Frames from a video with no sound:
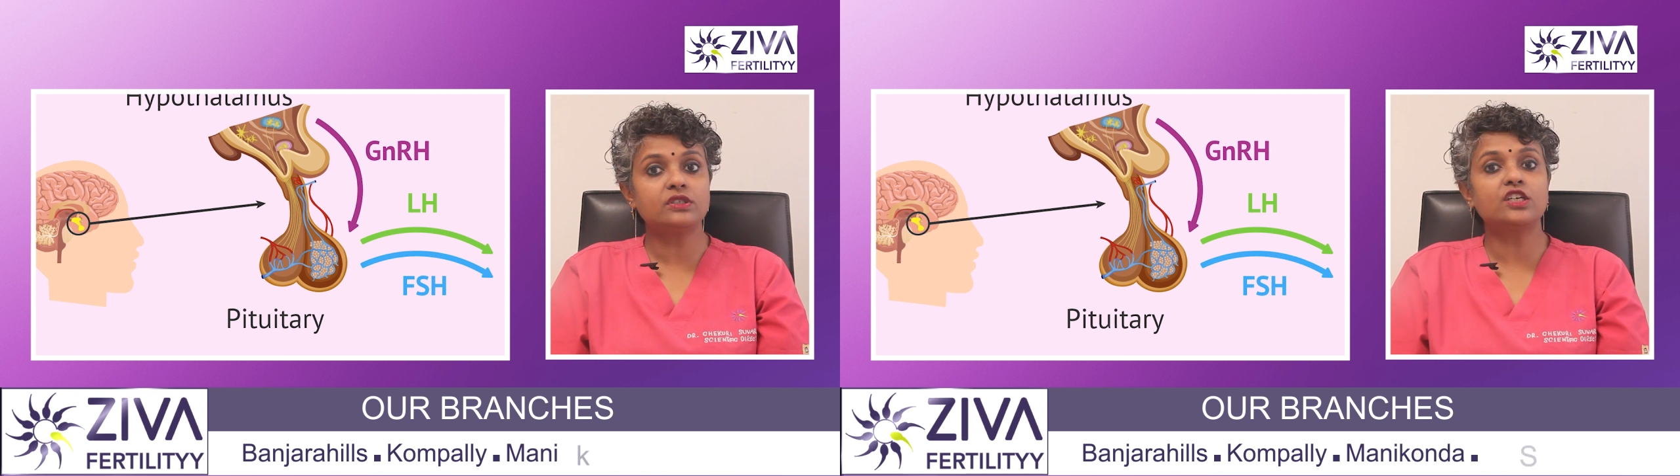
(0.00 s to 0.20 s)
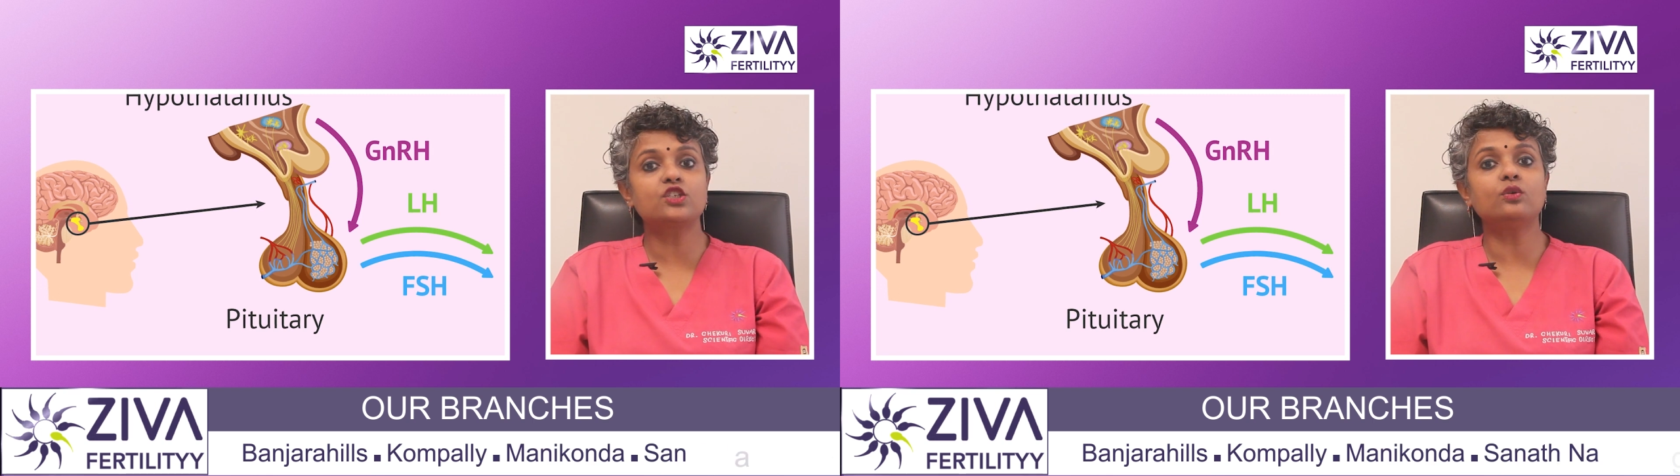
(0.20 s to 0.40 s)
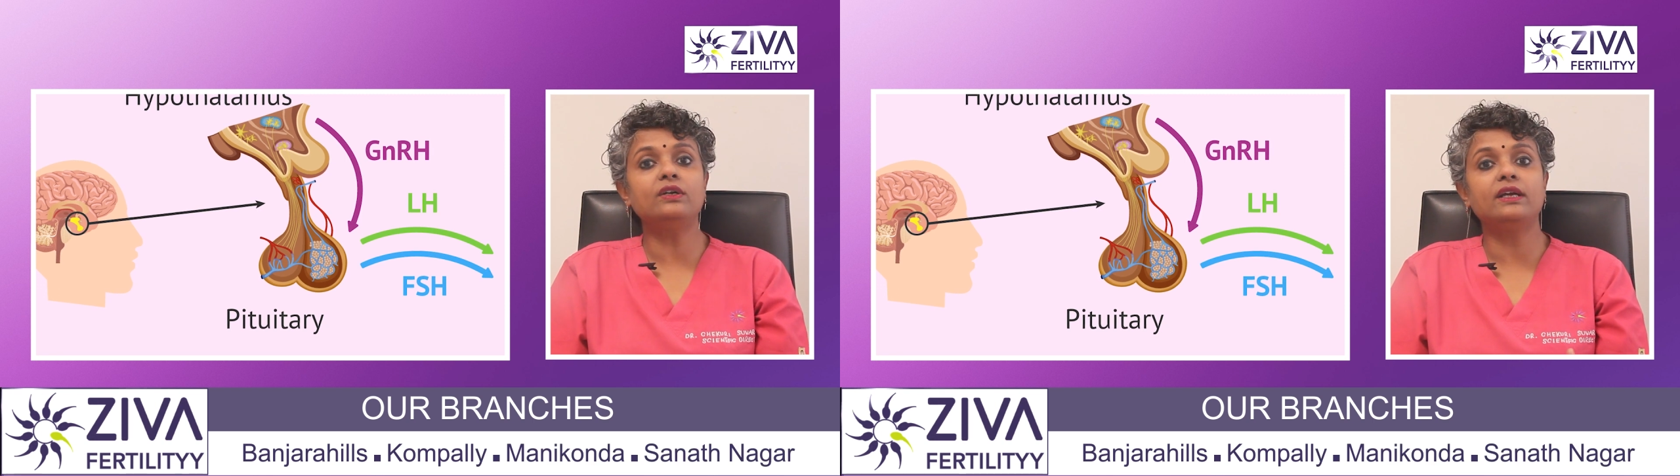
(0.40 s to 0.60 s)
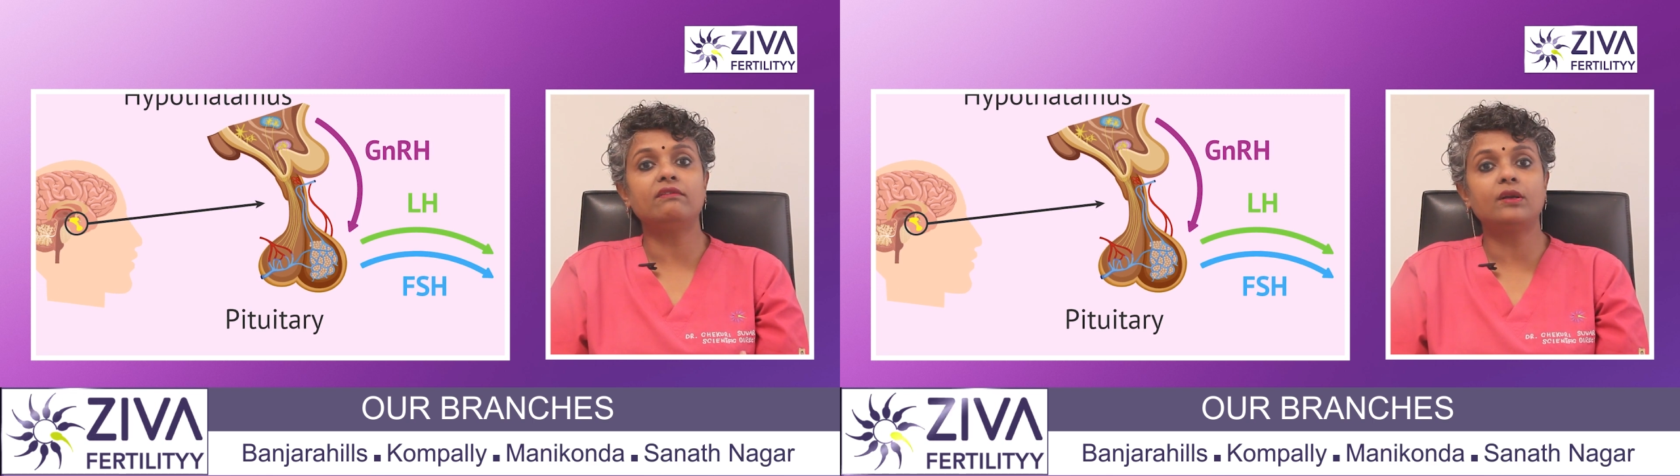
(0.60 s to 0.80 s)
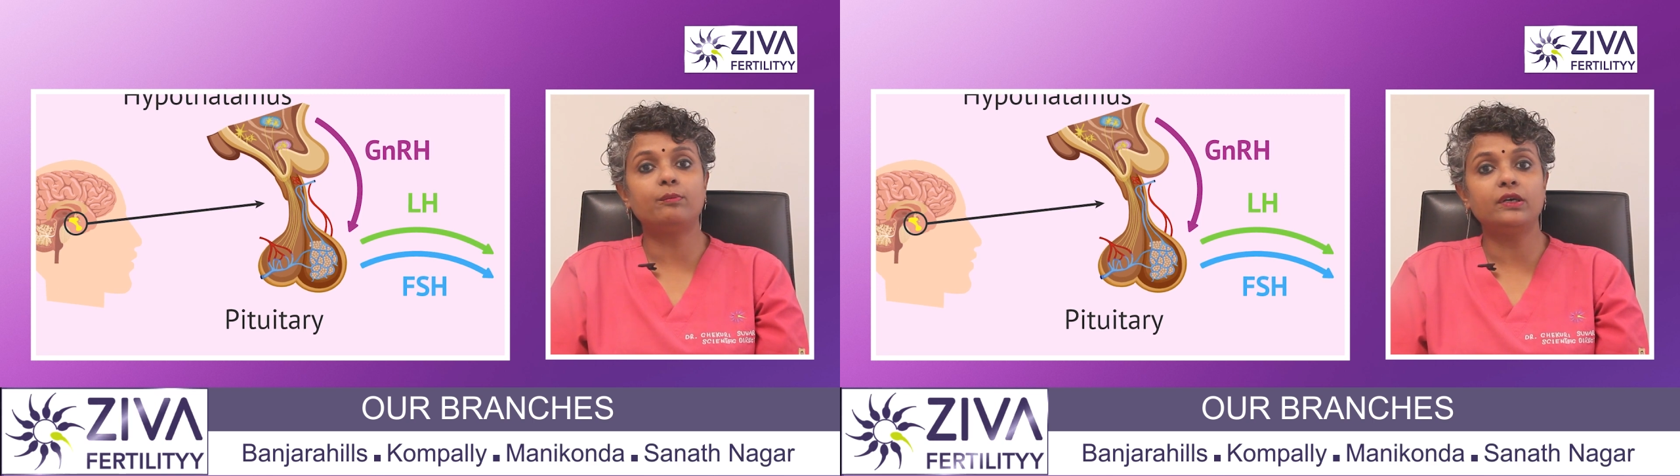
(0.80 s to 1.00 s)
సెక్షువల్
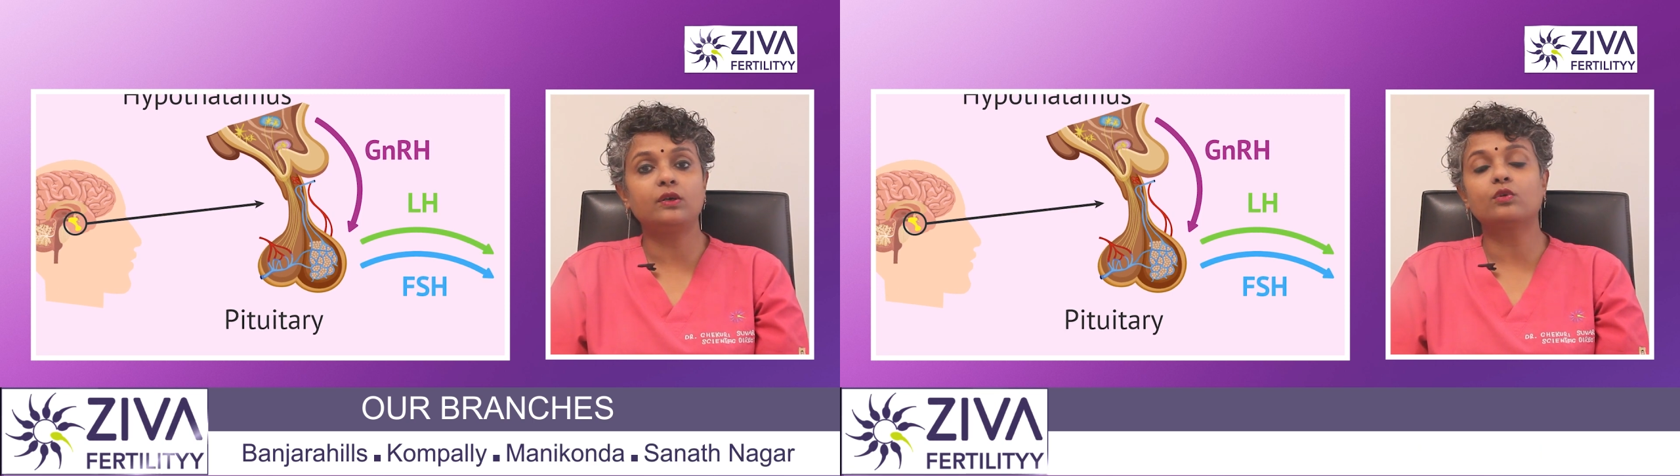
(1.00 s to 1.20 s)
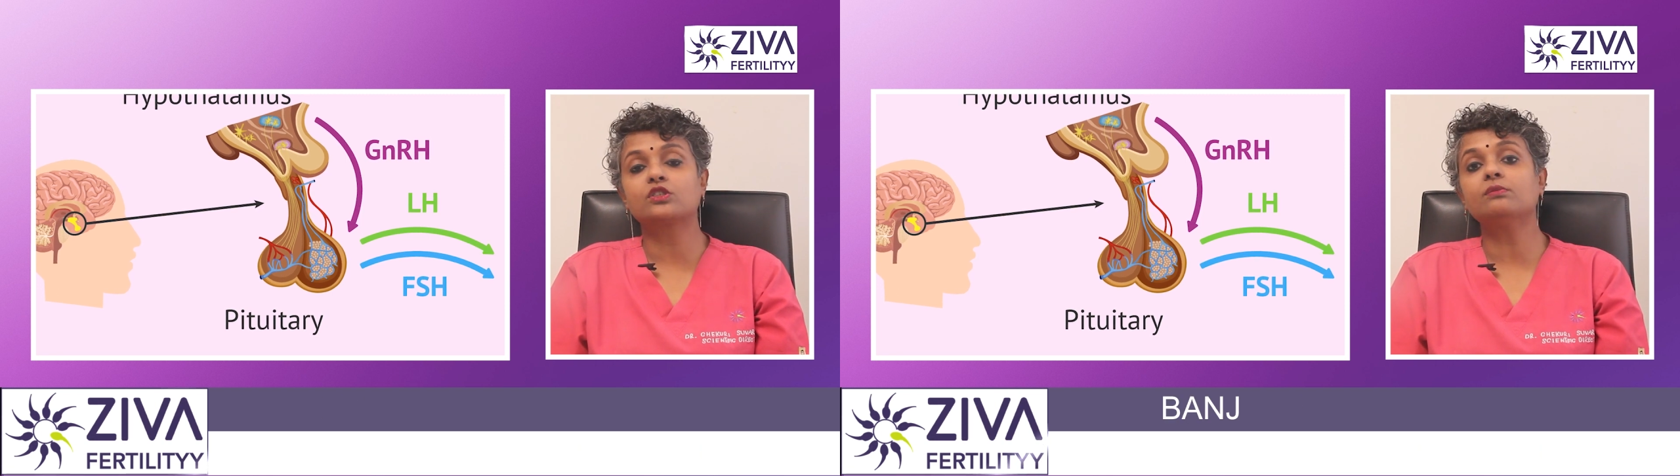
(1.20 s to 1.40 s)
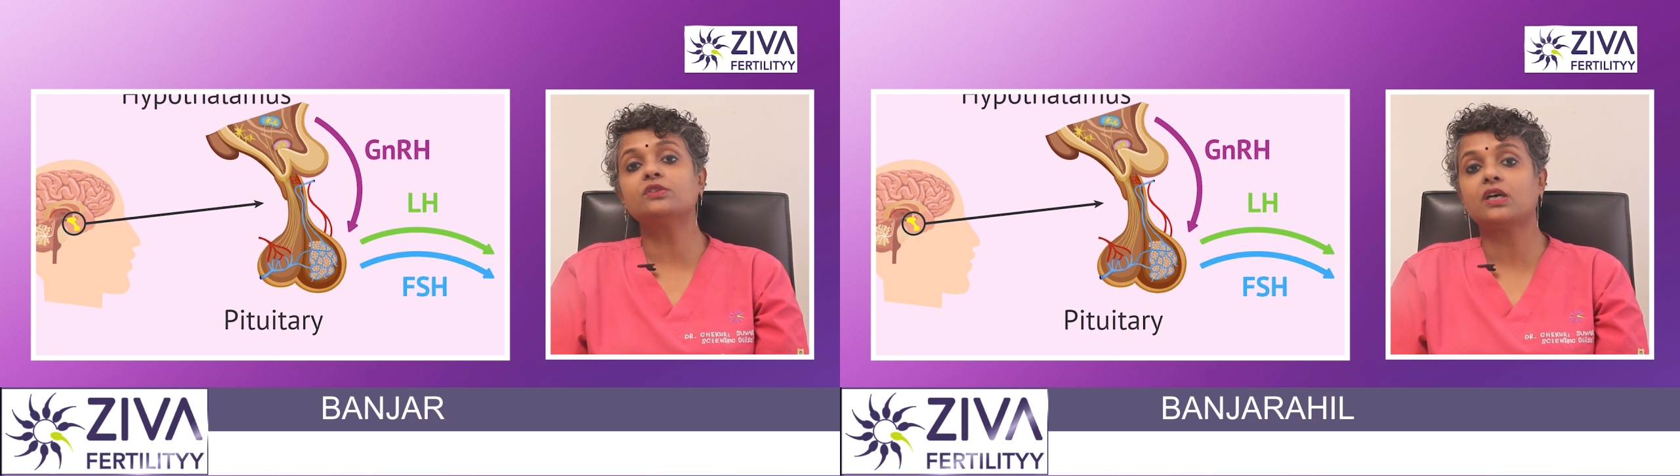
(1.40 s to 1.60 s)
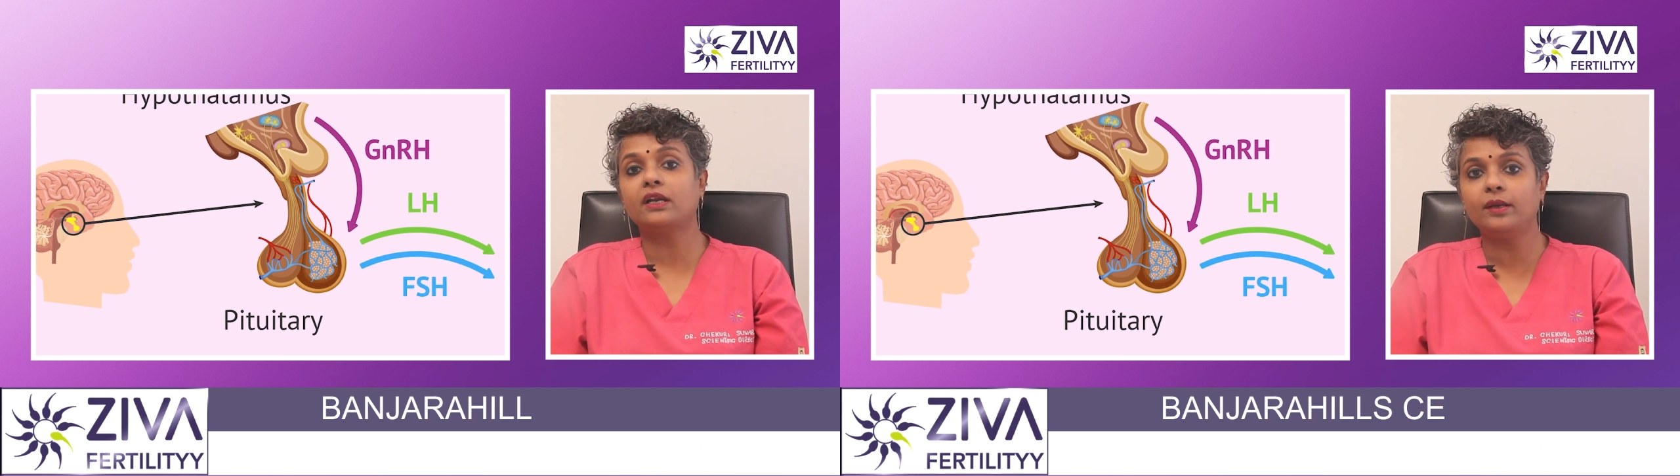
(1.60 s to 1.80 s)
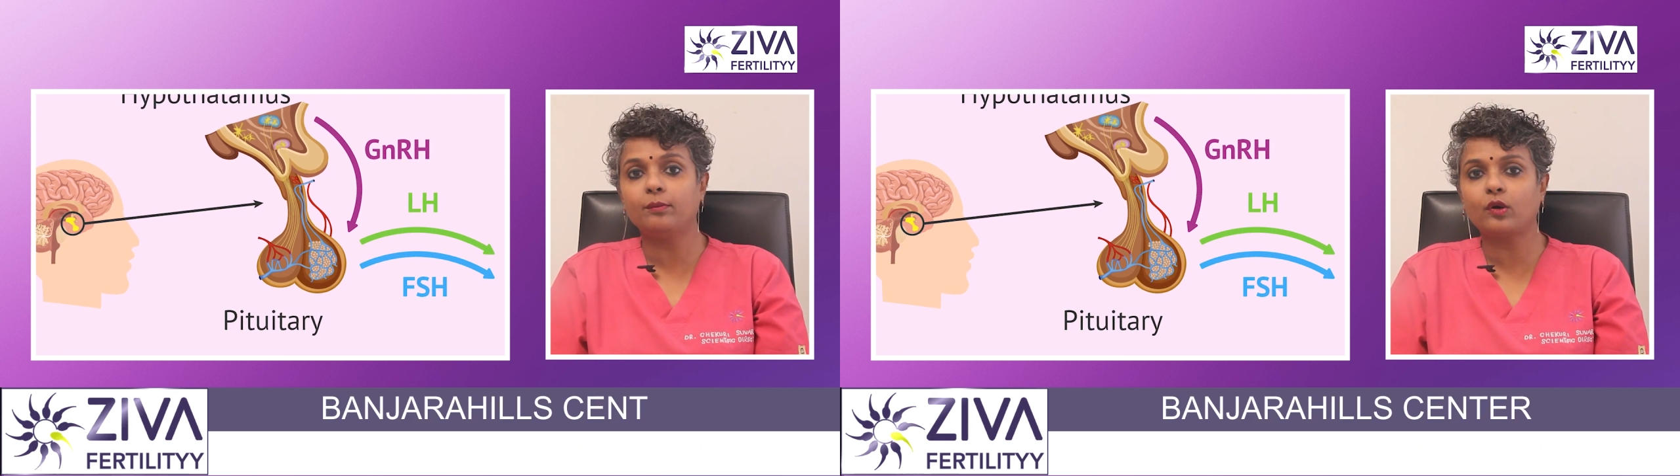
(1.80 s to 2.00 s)
డెవలప్మెంట్ కోసం
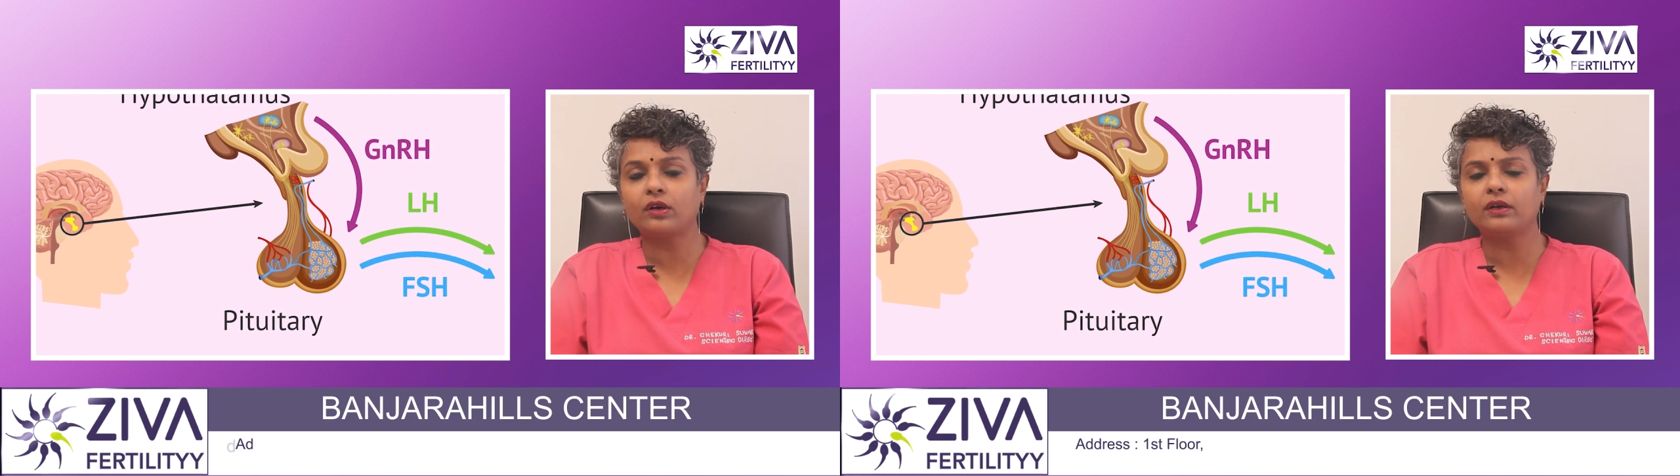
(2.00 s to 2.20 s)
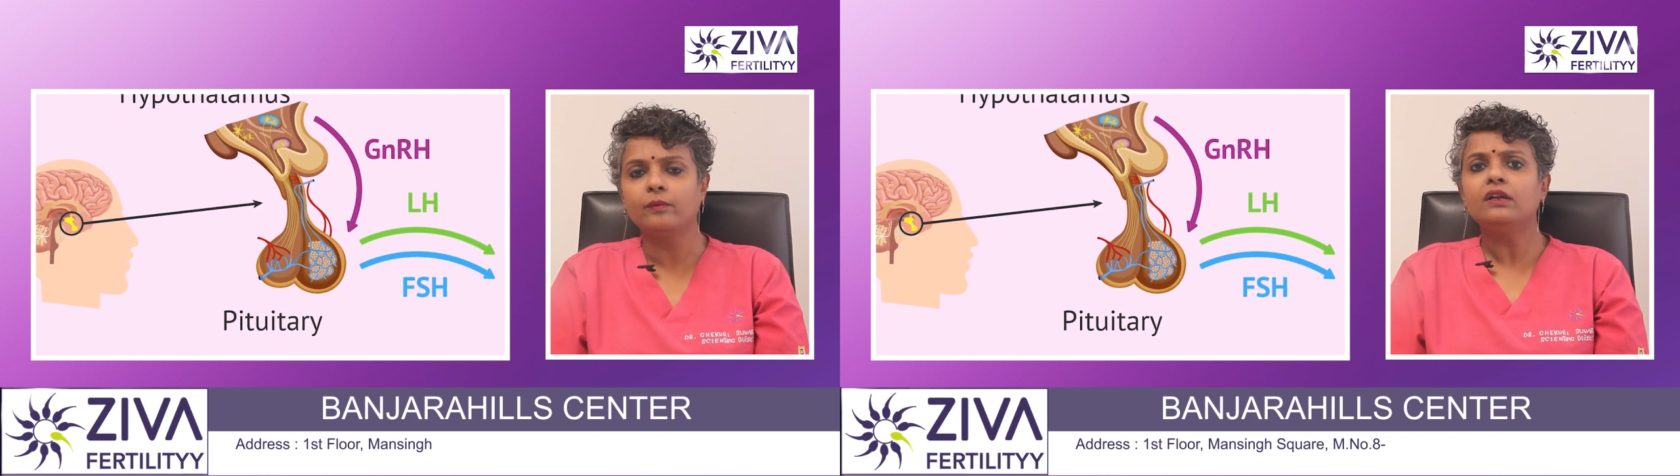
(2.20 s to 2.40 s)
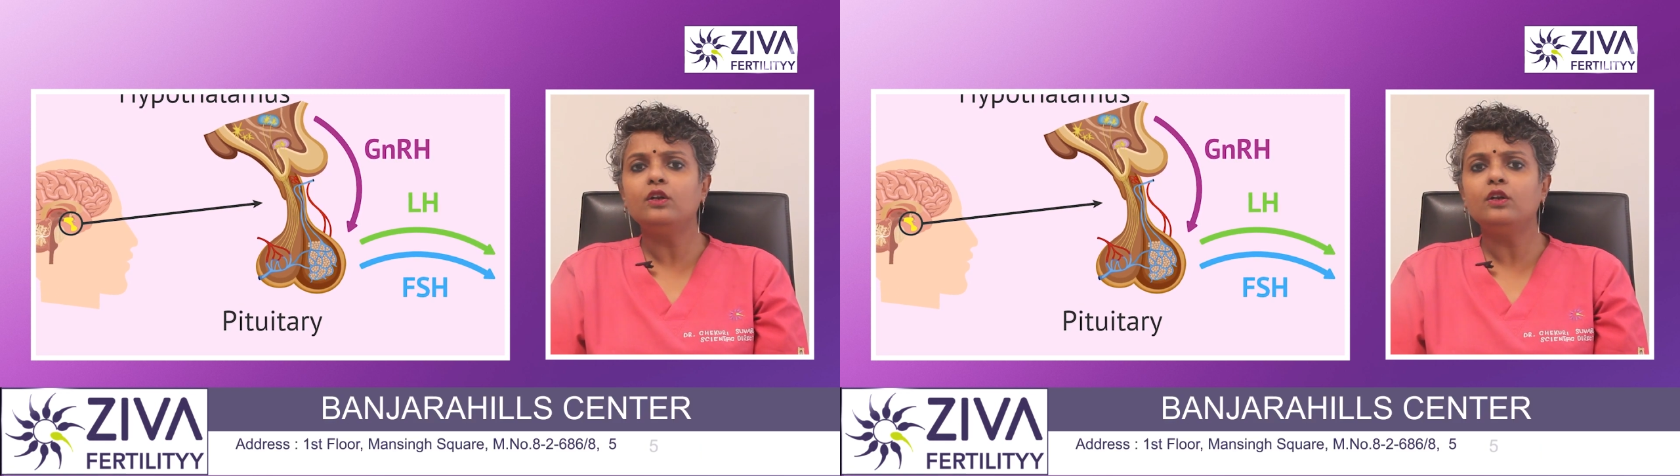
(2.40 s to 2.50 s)
చాలా ఇంపార్టెంట్